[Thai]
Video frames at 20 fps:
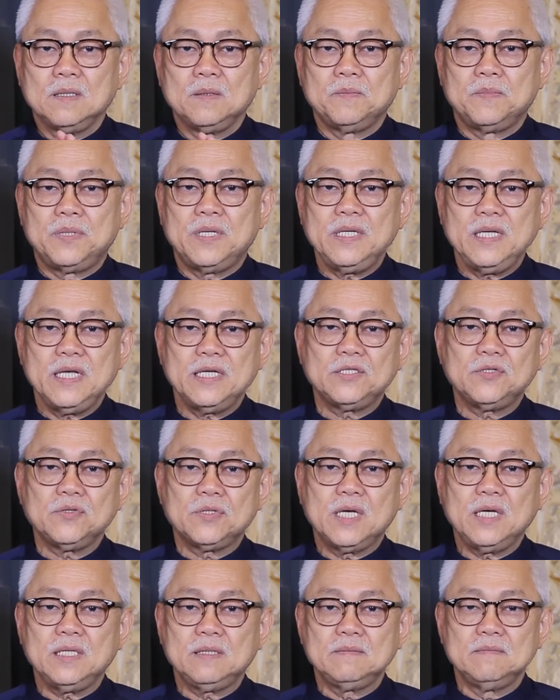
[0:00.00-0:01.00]
พระเยซูค
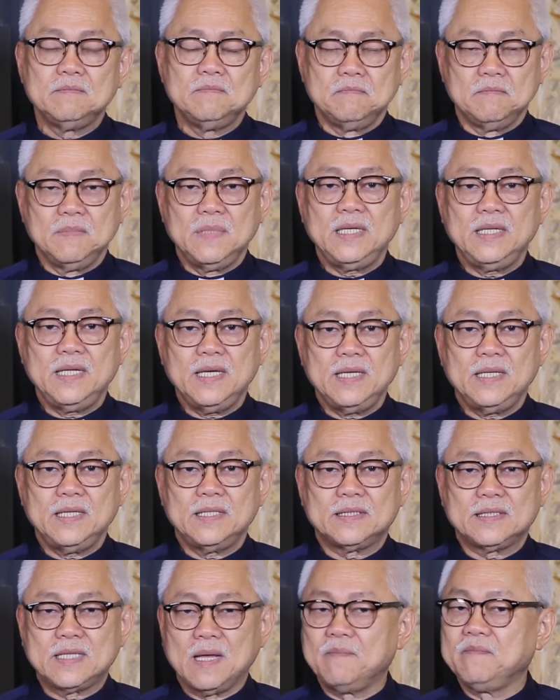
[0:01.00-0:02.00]
ริสต์ไม่ได้
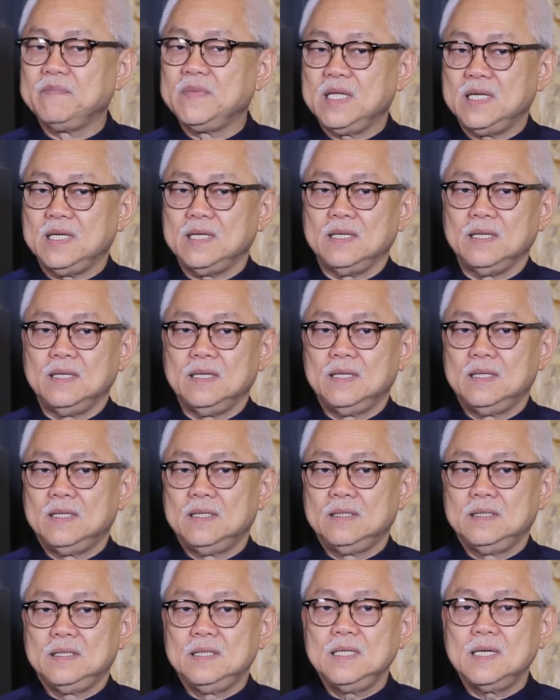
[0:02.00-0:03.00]
ตำหนิ
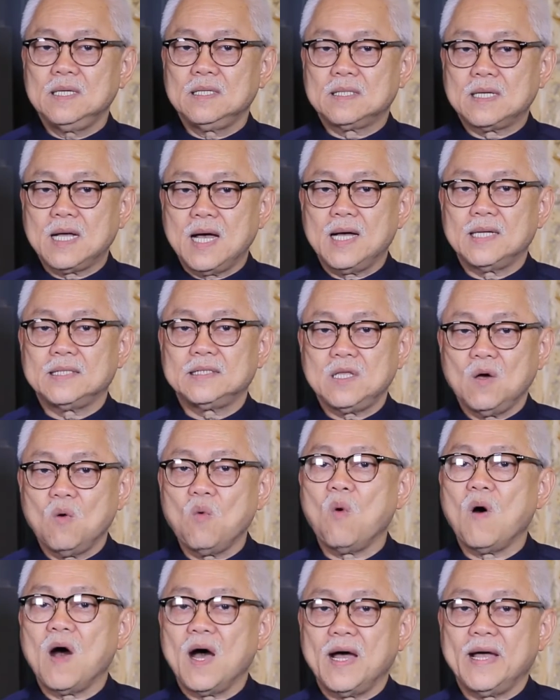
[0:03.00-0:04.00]
เรื่องการถ
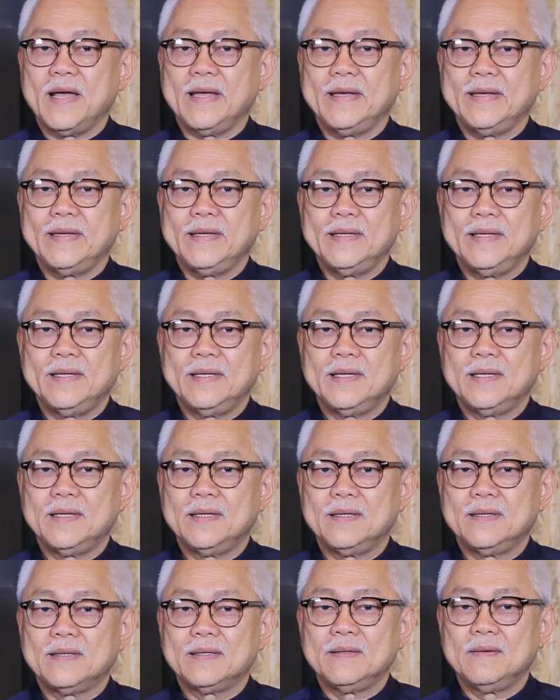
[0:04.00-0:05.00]
วาย
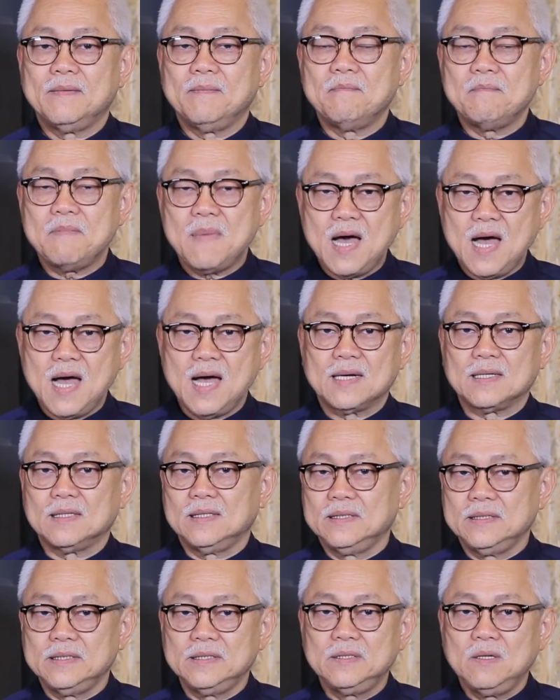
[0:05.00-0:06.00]
มากห
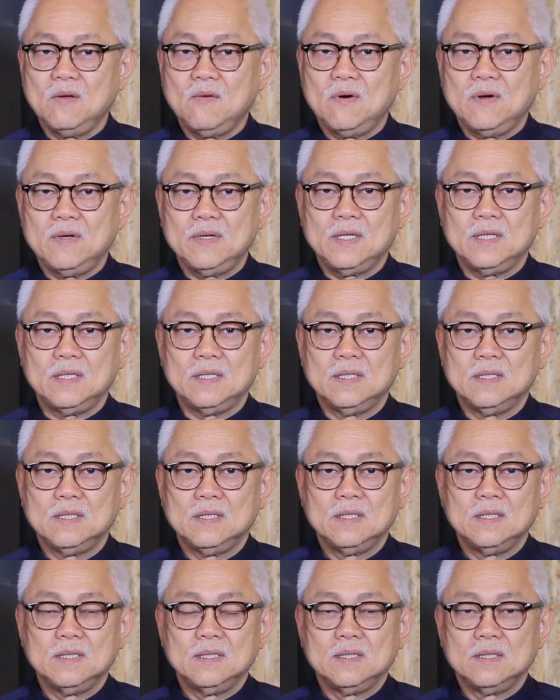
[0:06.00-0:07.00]
รือน้อย
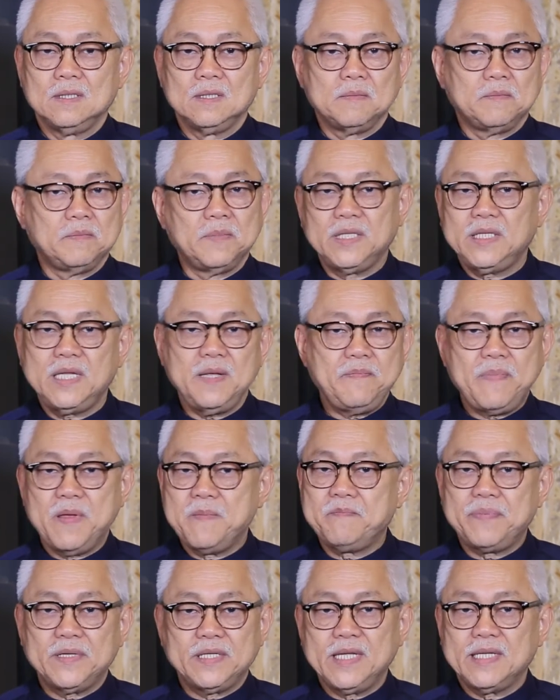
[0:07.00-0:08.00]
ไม่ได้เป็น
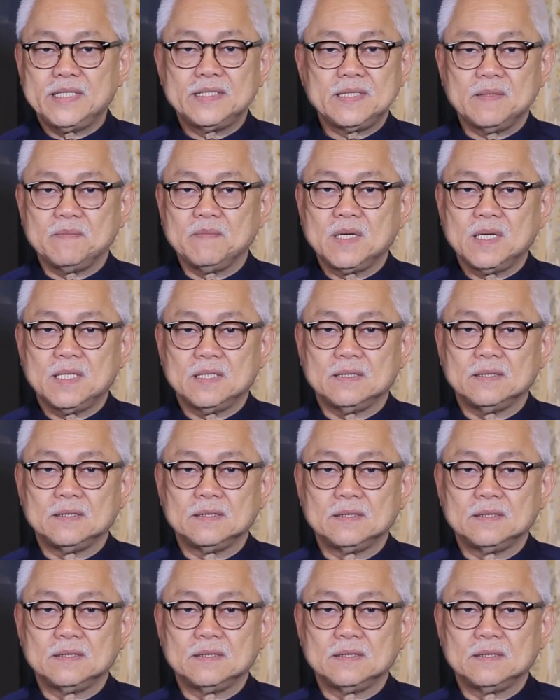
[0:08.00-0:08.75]
ประเด็นสำคัญ